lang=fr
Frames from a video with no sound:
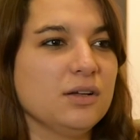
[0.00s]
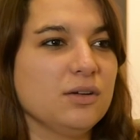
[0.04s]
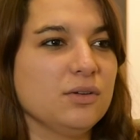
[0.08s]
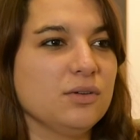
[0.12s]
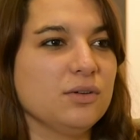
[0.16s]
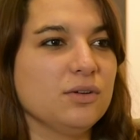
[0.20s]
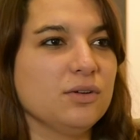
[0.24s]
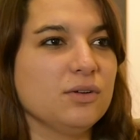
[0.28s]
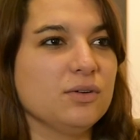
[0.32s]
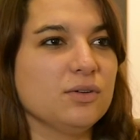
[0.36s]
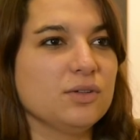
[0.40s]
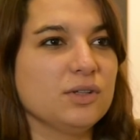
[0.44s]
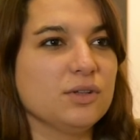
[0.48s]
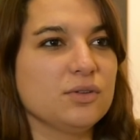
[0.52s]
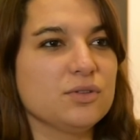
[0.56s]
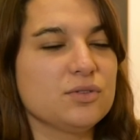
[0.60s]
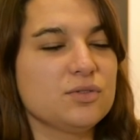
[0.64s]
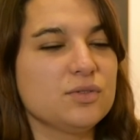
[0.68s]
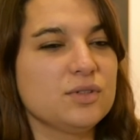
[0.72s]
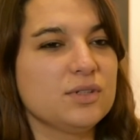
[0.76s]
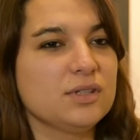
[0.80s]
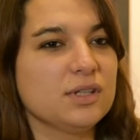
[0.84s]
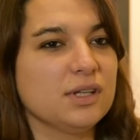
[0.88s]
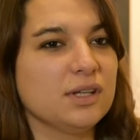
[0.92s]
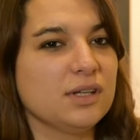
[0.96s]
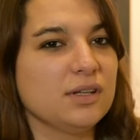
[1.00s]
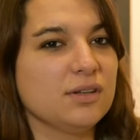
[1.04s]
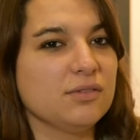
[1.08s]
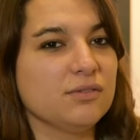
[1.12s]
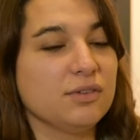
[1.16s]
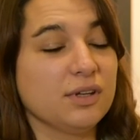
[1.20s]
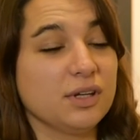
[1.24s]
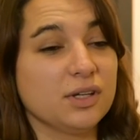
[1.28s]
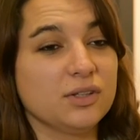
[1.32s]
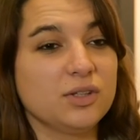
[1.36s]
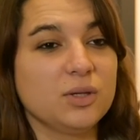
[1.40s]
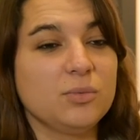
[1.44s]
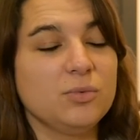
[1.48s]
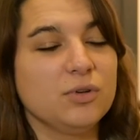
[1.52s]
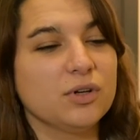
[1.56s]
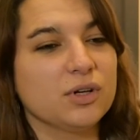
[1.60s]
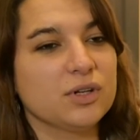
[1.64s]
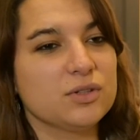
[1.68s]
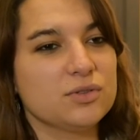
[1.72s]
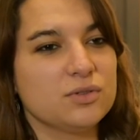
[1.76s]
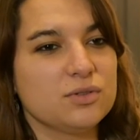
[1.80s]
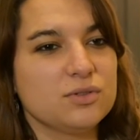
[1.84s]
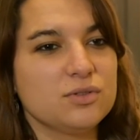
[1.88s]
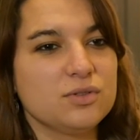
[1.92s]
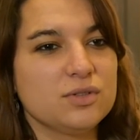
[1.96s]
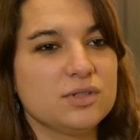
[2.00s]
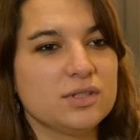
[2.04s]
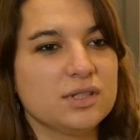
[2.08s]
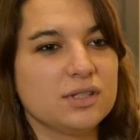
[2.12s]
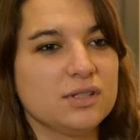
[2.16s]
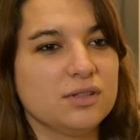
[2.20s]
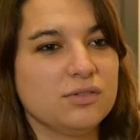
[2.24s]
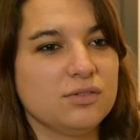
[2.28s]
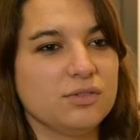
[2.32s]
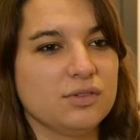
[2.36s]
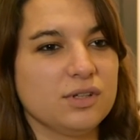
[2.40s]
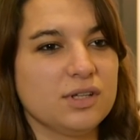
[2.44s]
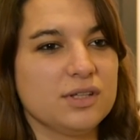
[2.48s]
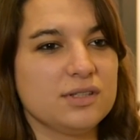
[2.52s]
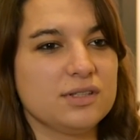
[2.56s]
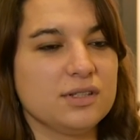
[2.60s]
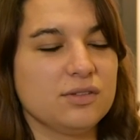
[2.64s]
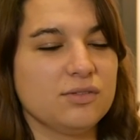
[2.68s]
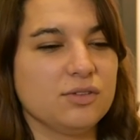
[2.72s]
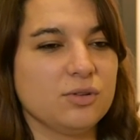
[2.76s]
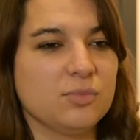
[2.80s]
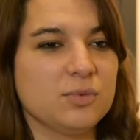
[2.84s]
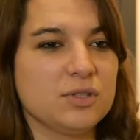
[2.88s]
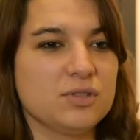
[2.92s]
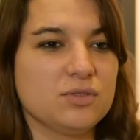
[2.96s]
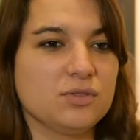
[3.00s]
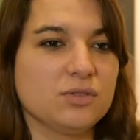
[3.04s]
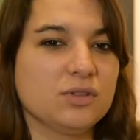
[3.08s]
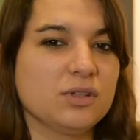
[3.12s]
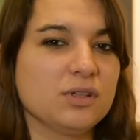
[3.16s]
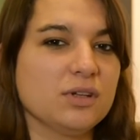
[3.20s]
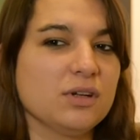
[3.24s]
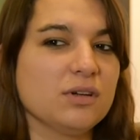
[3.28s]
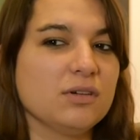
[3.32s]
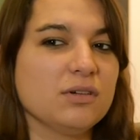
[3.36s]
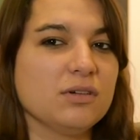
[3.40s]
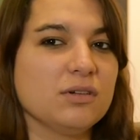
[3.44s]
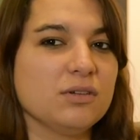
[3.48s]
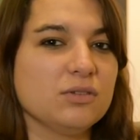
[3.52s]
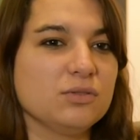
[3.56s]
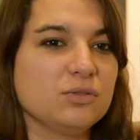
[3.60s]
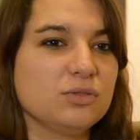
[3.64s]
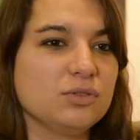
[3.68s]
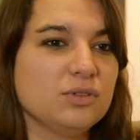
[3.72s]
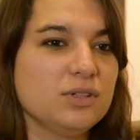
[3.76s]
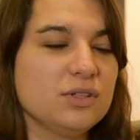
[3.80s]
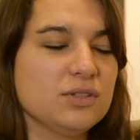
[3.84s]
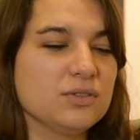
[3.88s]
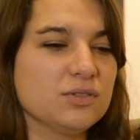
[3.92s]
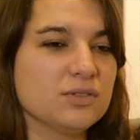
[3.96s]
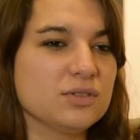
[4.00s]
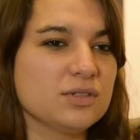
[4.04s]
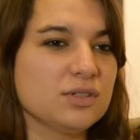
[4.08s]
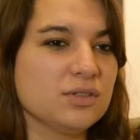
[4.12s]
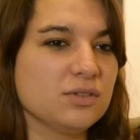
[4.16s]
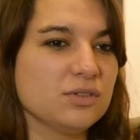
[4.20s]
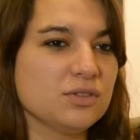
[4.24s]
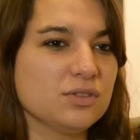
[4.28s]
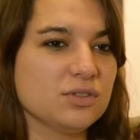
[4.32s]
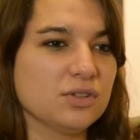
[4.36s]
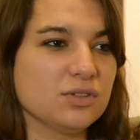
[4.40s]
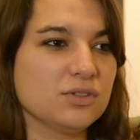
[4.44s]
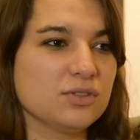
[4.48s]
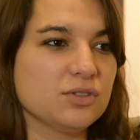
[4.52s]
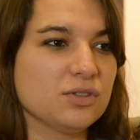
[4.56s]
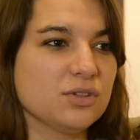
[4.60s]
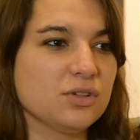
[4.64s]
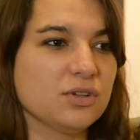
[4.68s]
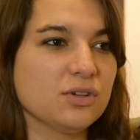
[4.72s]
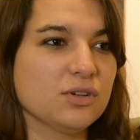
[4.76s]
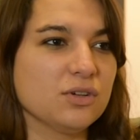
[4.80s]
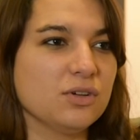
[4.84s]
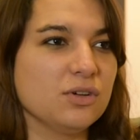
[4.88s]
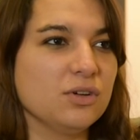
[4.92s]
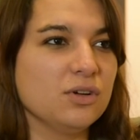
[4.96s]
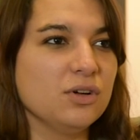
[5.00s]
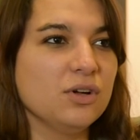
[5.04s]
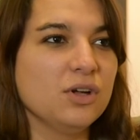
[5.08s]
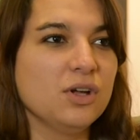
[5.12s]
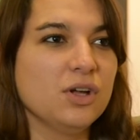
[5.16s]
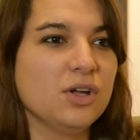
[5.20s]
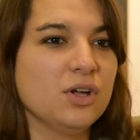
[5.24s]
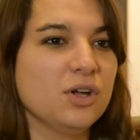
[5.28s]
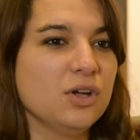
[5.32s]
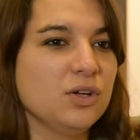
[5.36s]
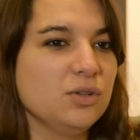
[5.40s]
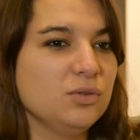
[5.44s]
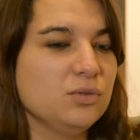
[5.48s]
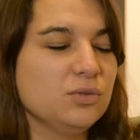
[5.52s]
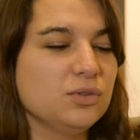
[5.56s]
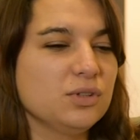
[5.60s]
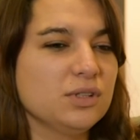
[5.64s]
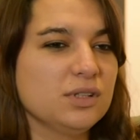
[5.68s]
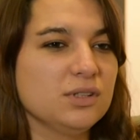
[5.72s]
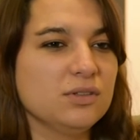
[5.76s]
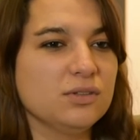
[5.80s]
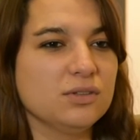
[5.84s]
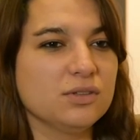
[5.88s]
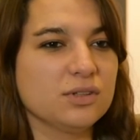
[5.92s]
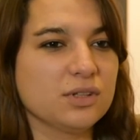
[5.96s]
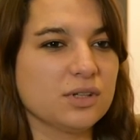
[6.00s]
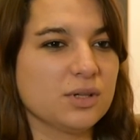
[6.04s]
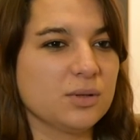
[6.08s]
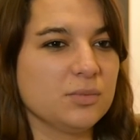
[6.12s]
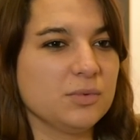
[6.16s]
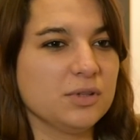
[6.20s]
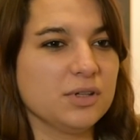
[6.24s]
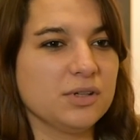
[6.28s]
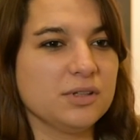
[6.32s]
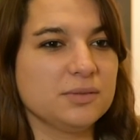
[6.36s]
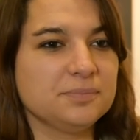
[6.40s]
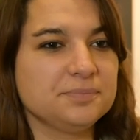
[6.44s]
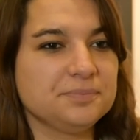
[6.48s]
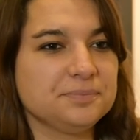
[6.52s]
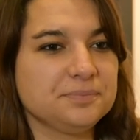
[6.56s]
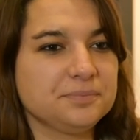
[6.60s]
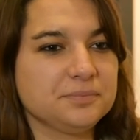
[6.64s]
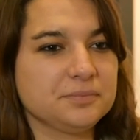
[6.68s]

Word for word: on a ensuite un véritable réseau sur cette, à cette formation car tous les enseignants-chercheurs nous guident très bien